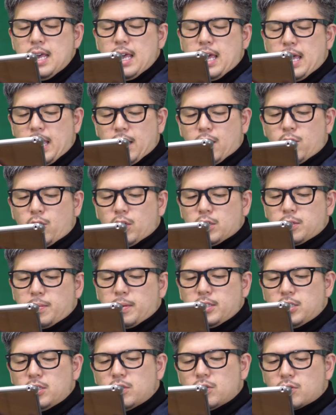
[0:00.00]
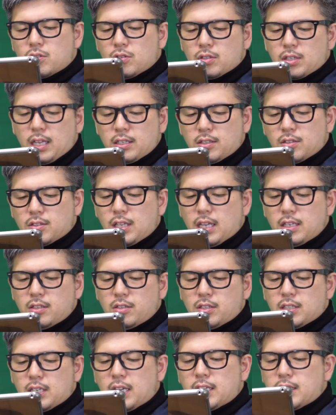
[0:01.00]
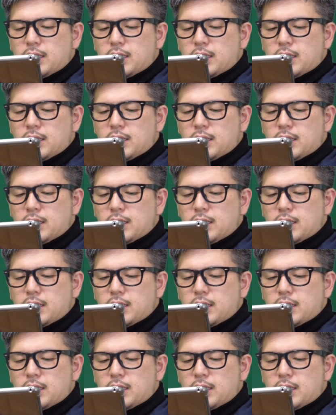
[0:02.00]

えー、ご列目にじゅうきゅう、さんじゅう、さんじゅういちが